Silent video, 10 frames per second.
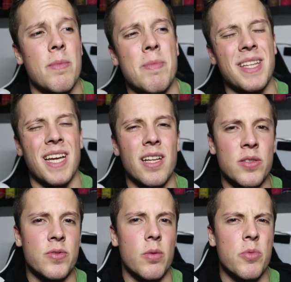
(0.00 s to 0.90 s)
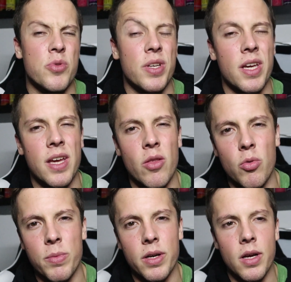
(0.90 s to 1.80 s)
bate aquela fome, não sei o que aqui de
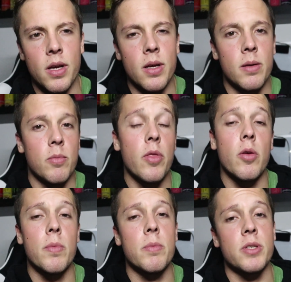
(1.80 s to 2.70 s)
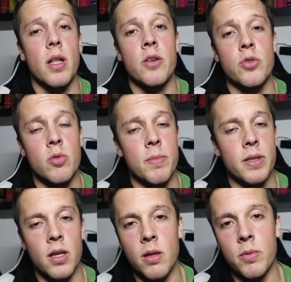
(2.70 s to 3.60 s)
comer, podem comer umas claras ou com
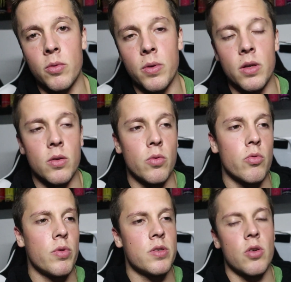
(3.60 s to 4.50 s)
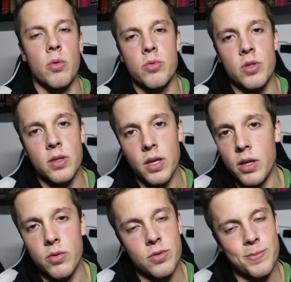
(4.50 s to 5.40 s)
manteiga de amendoim, ou dois ovos
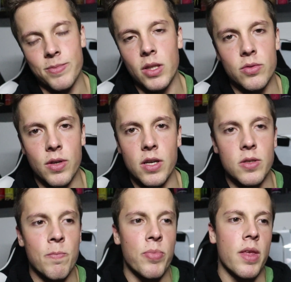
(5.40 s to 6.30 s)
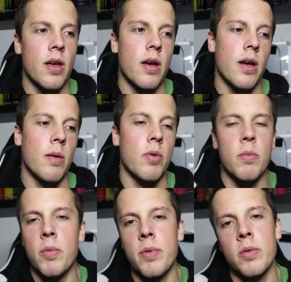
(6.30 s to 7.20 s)
inteiros, tanto faz. Uh,
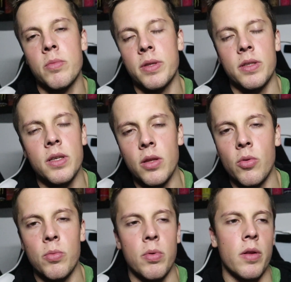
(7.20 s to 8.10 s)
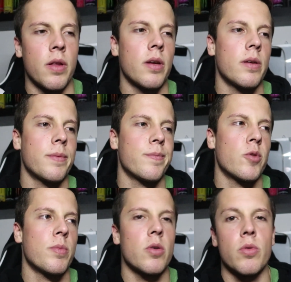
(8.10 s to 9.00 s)
podem beber um batido, podem
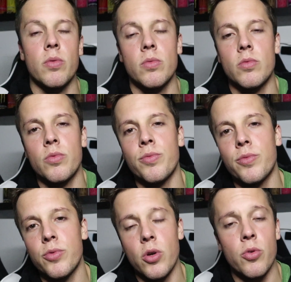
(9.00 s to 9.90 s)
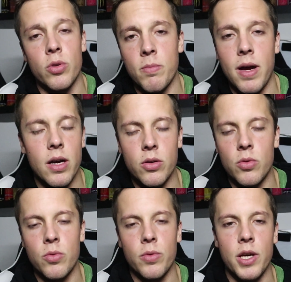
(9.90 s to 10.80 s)
comer um, um, um iogurte magro,
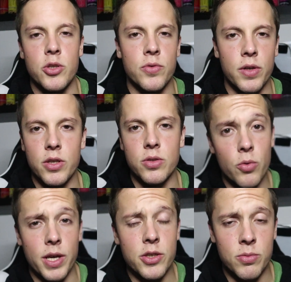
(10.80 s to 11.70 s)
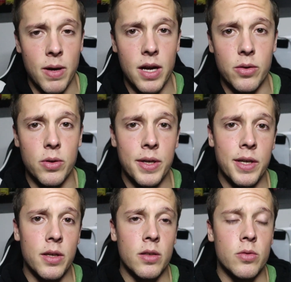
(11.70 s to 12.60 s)
um queijo fresco, um queijo magro,
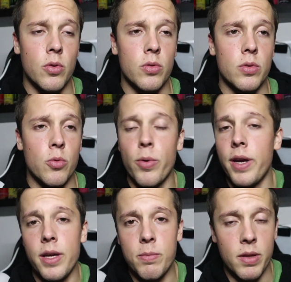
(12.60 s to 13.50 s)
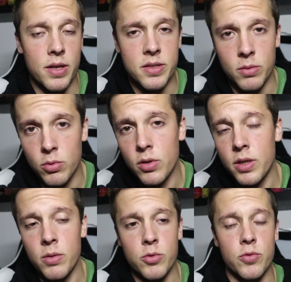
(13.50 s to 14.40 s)
com whey para dar
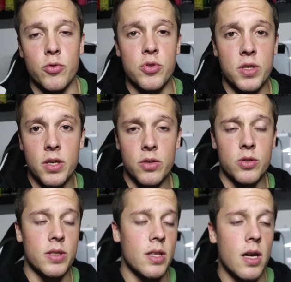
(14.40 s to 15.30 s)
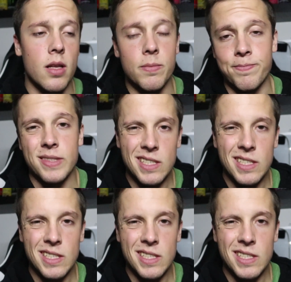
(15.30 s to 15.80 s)
sabor e uns frutos secos e tal.